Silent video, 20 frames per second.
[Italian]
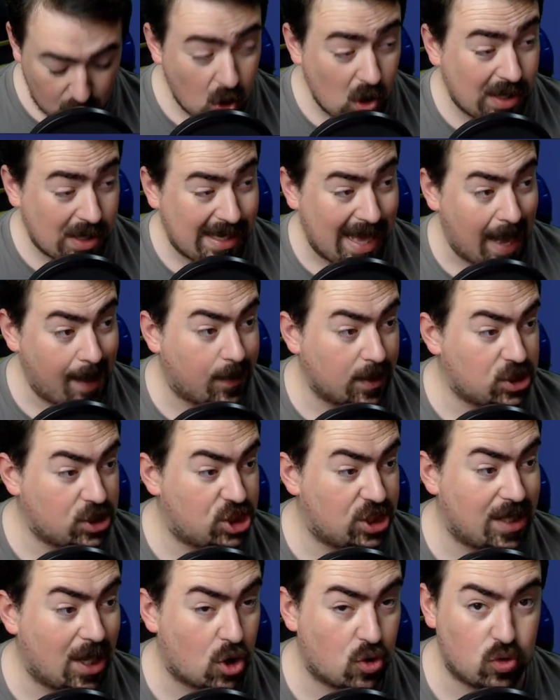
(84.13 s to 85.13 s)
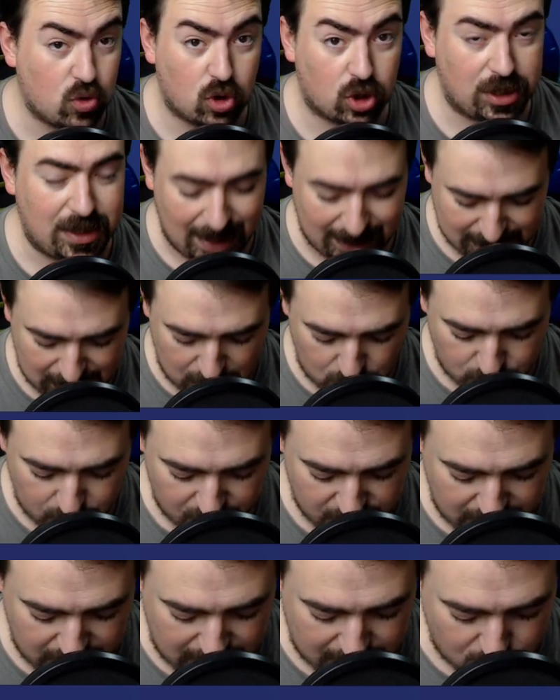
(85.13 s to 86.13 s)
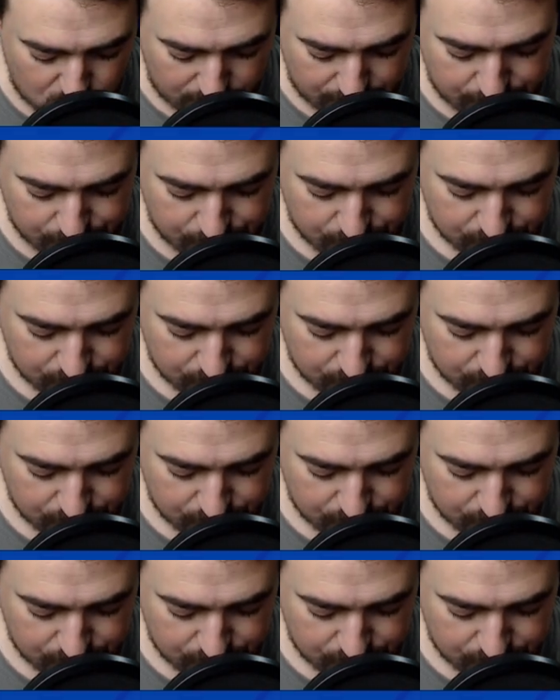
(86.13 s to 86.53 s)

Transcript: Ok, poi ci darò un'occhiata e lo proveremo.